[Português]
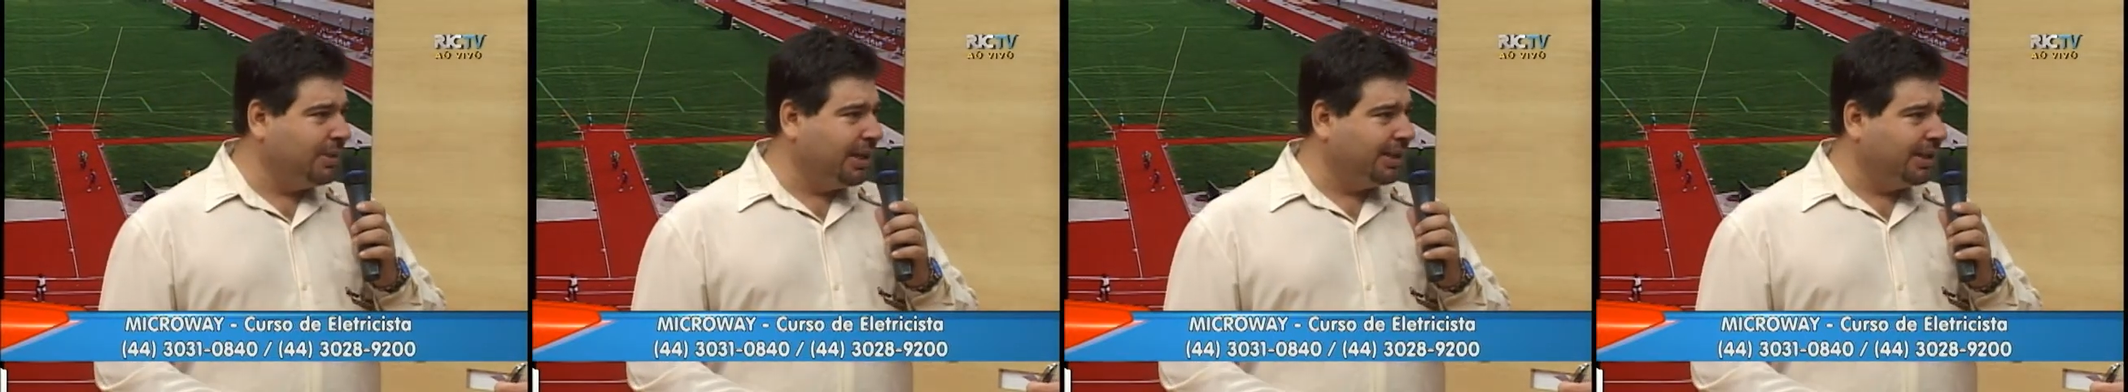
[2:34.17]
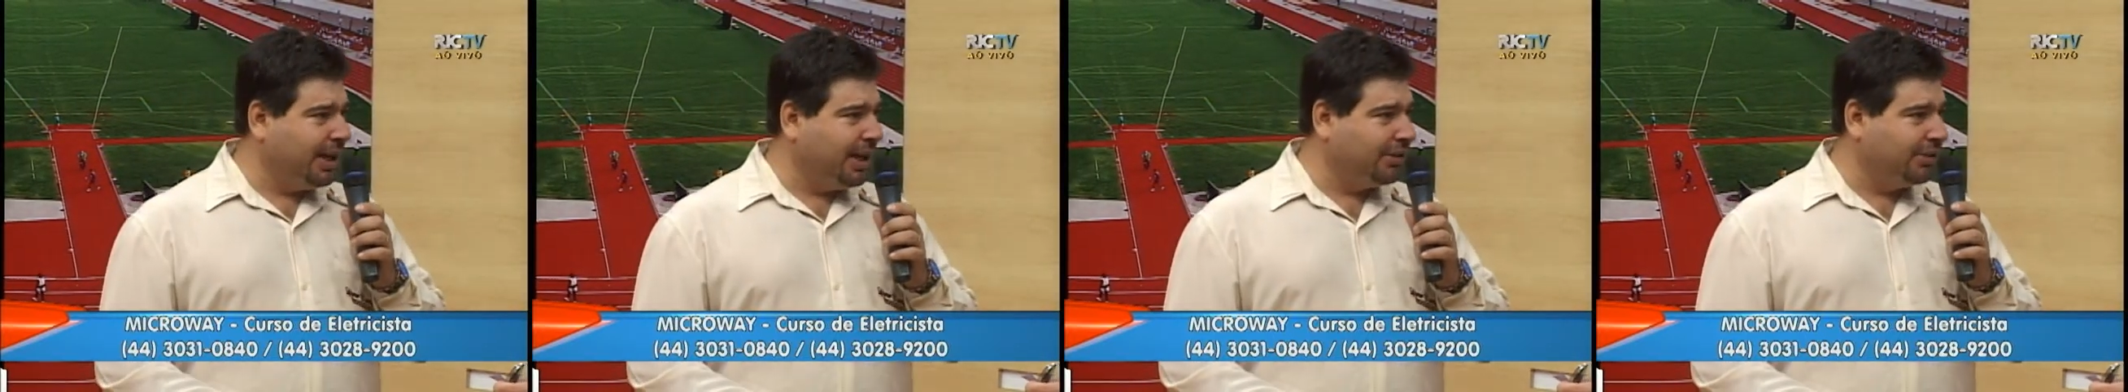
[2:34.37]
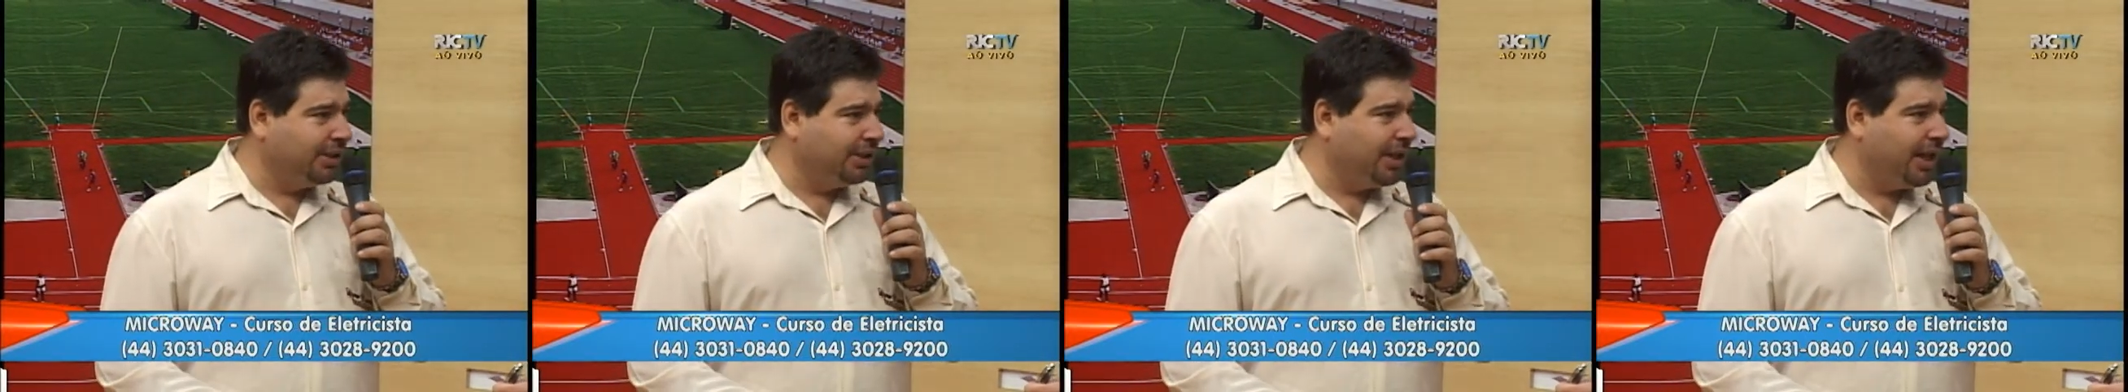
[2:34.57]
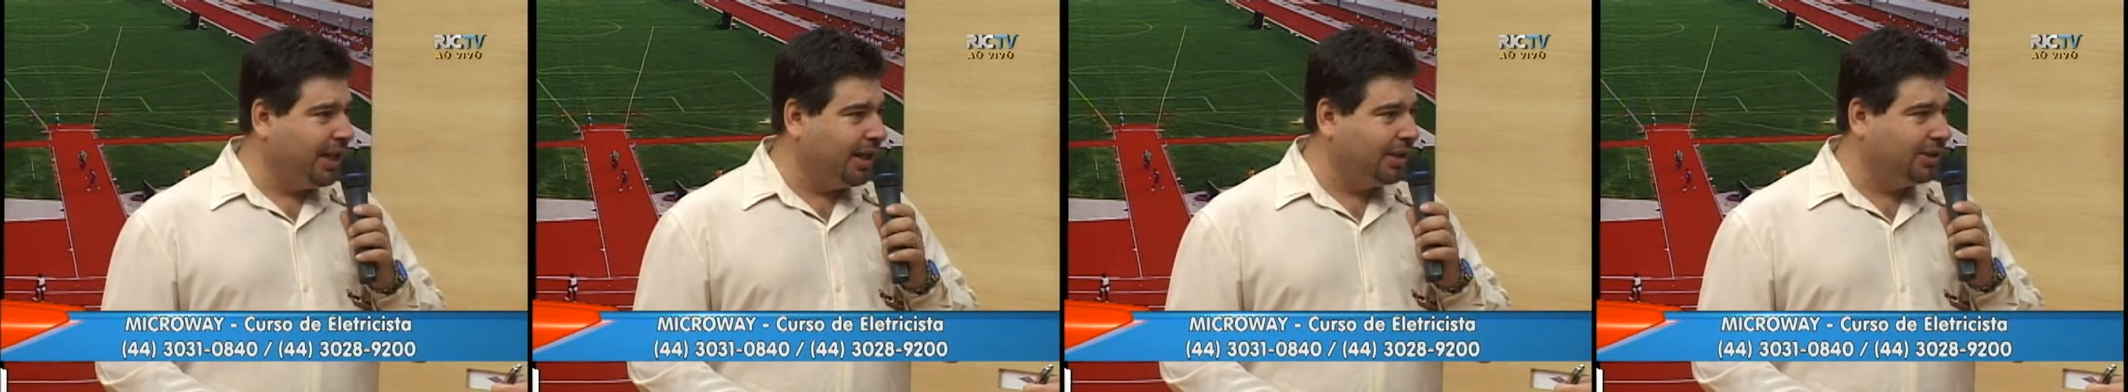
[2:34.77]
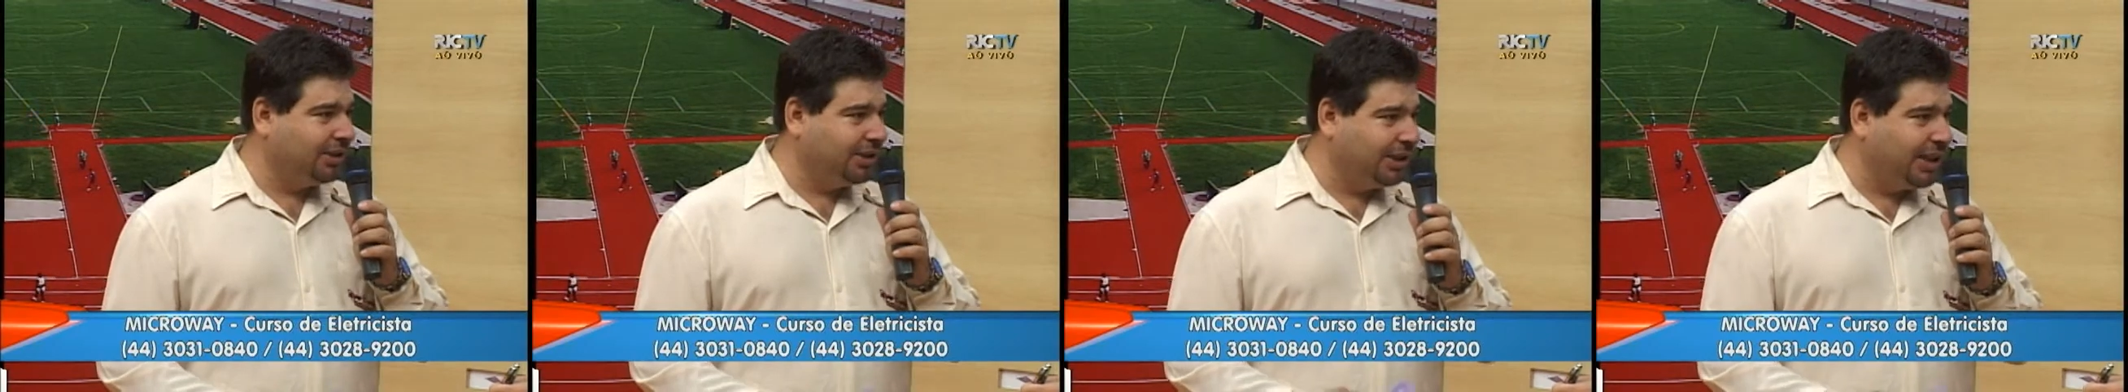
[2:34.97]
material
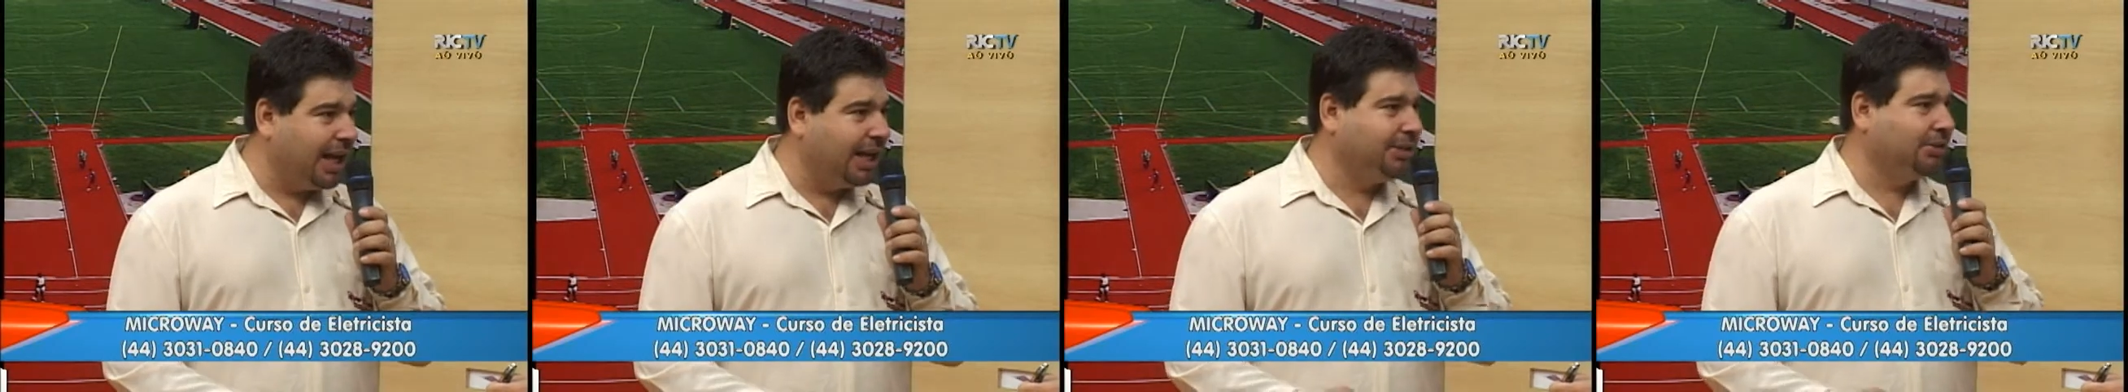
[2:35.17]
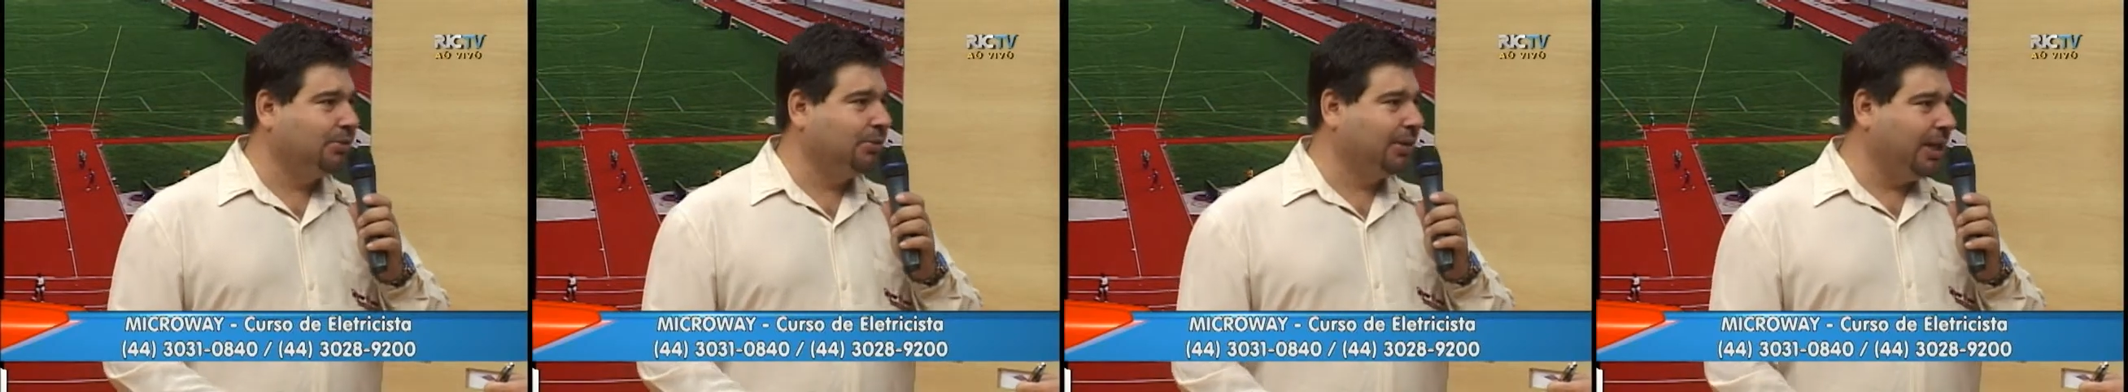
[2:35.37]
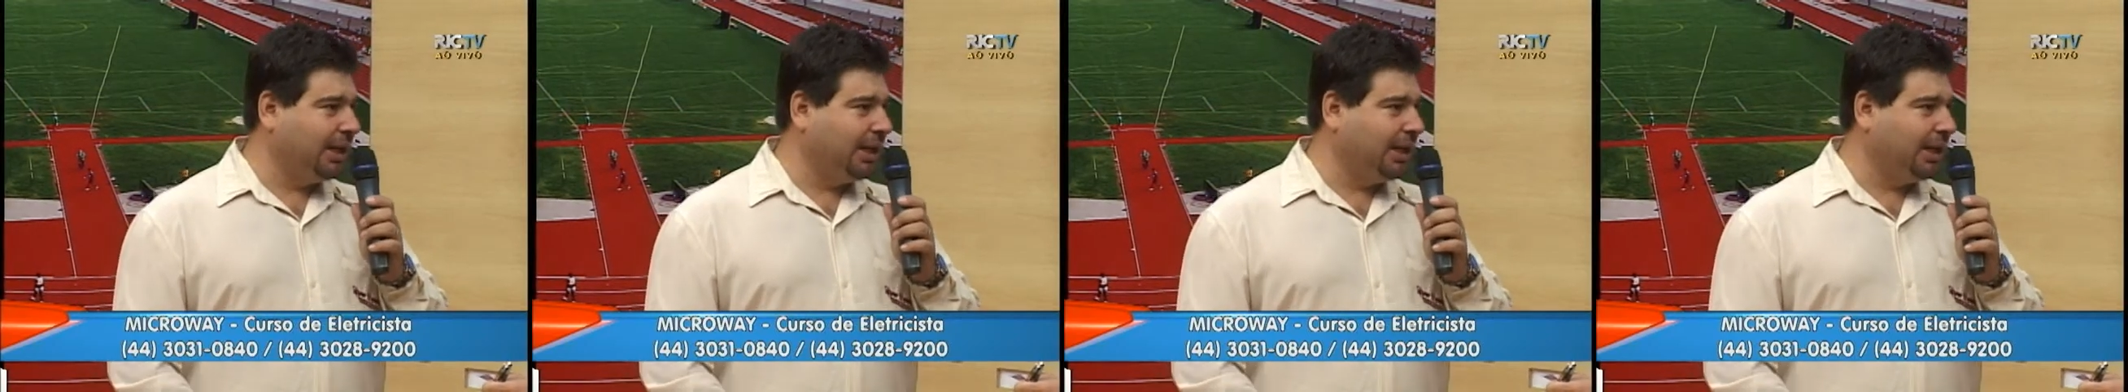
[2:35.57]
didático